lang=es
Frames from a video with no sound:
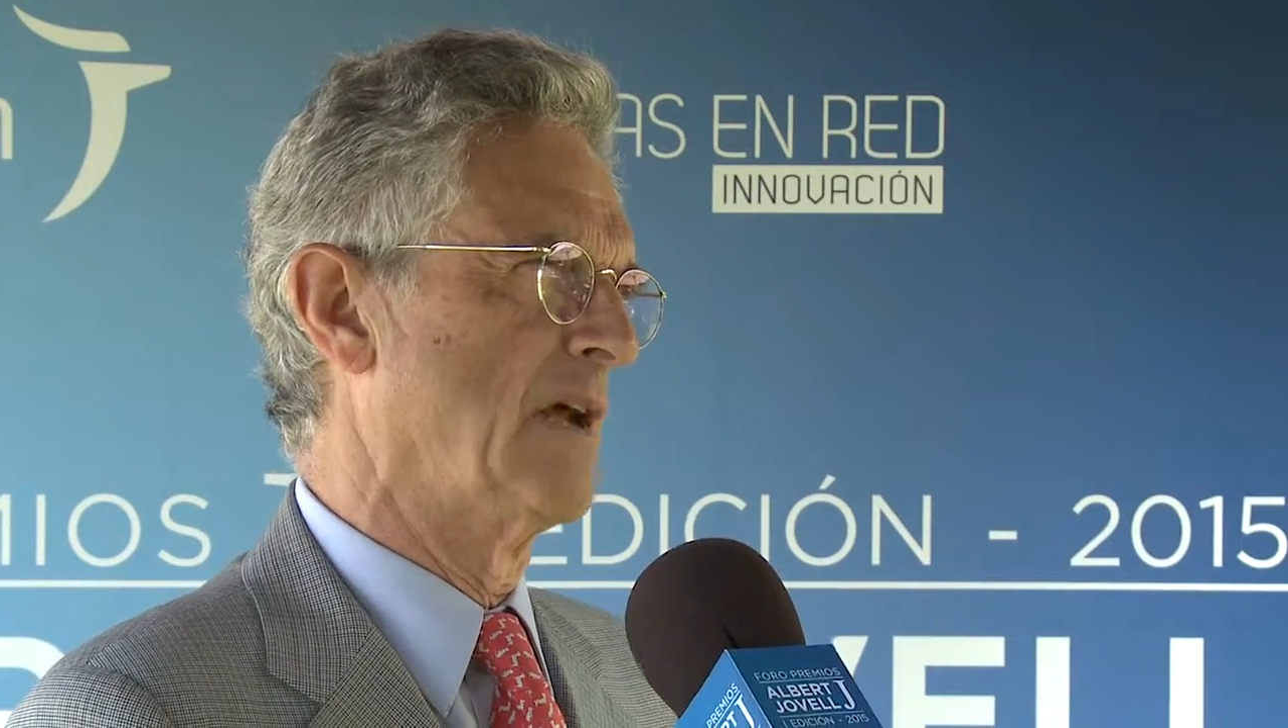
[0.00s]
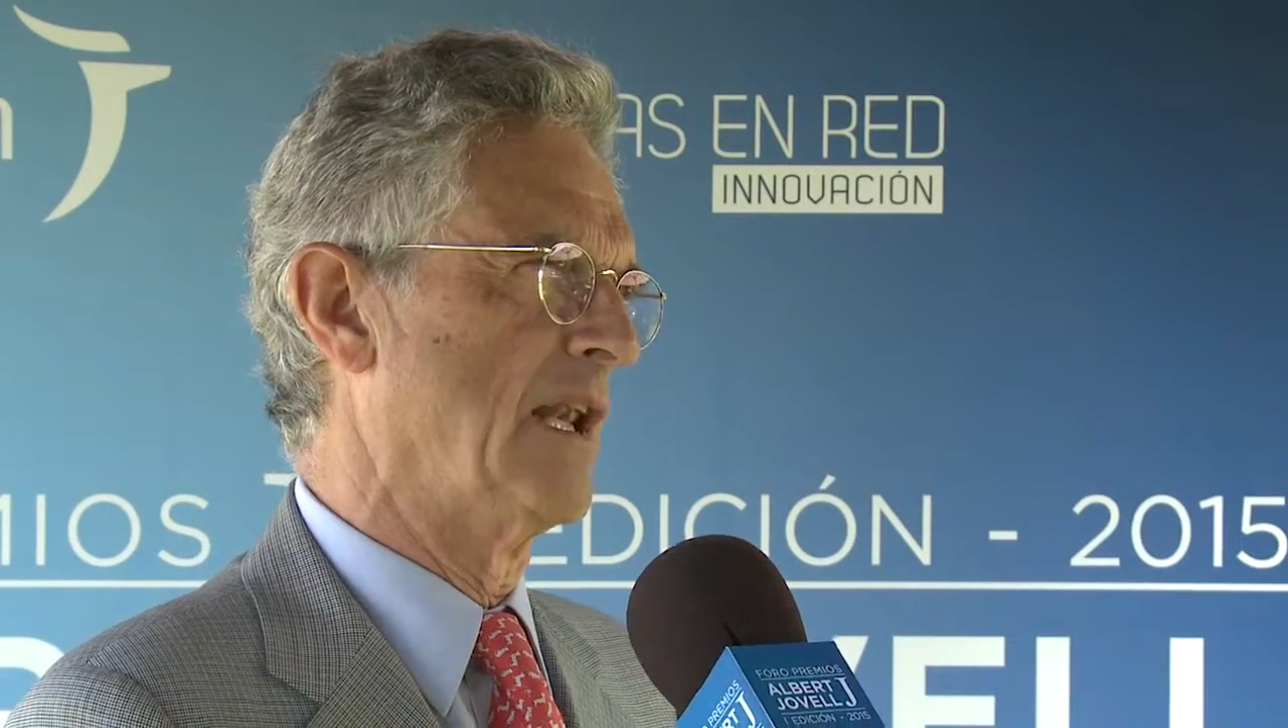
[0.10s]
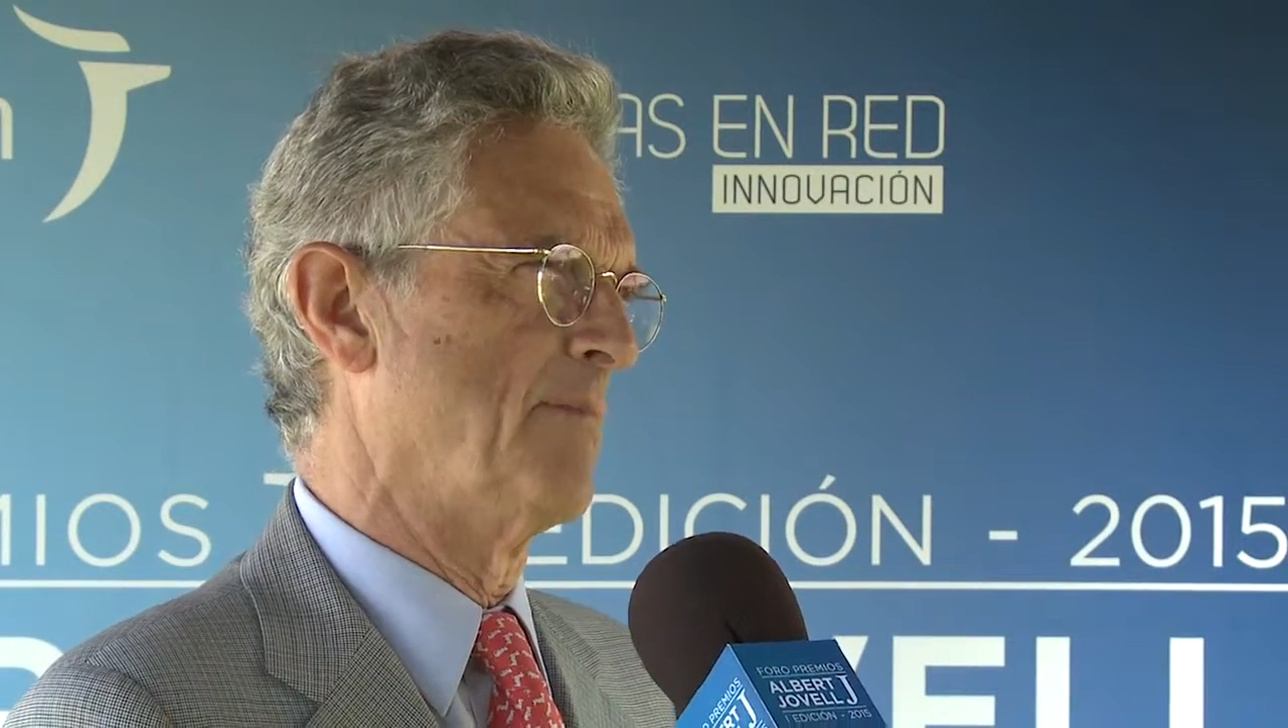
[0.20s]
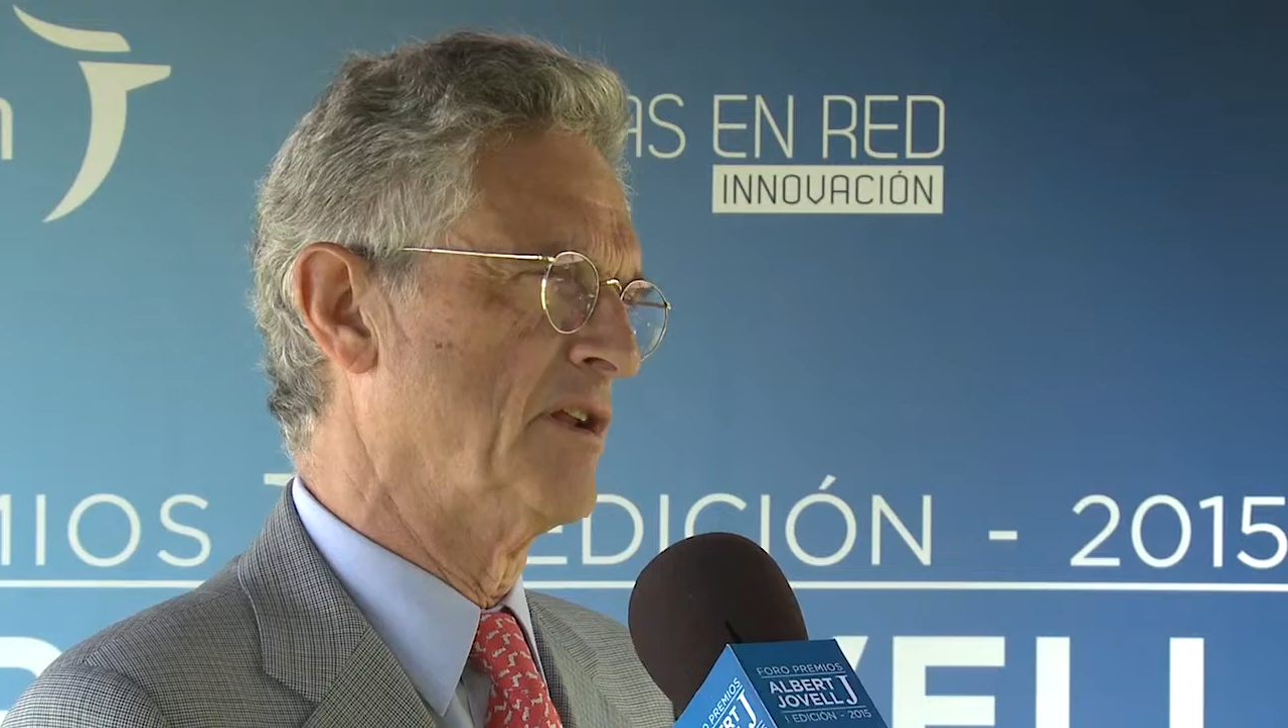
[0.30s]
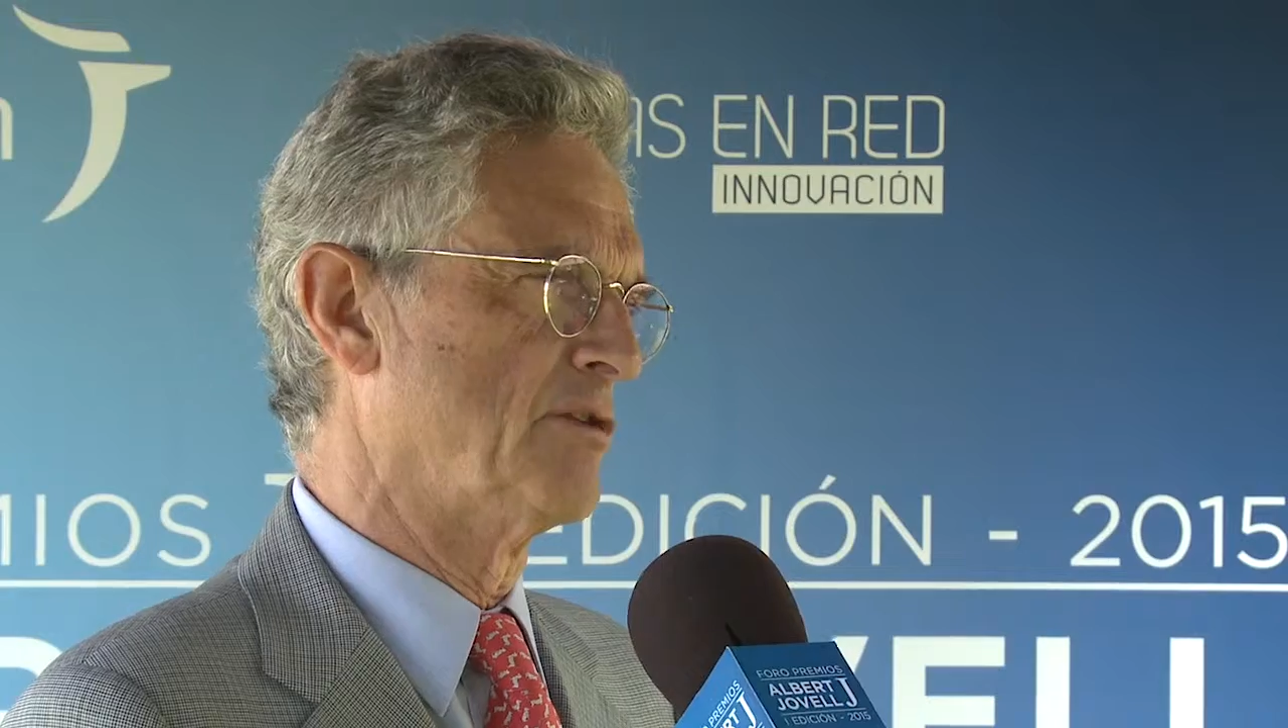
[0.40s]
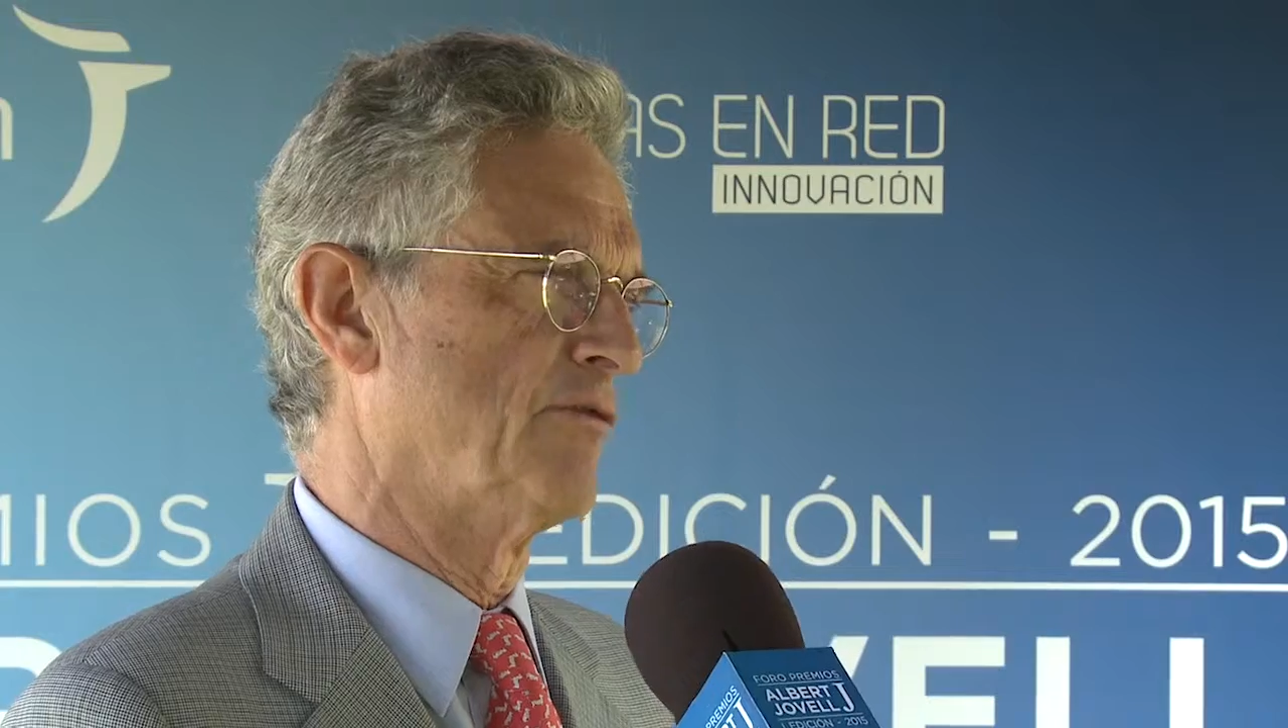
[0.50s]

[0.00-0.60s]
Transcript: elemento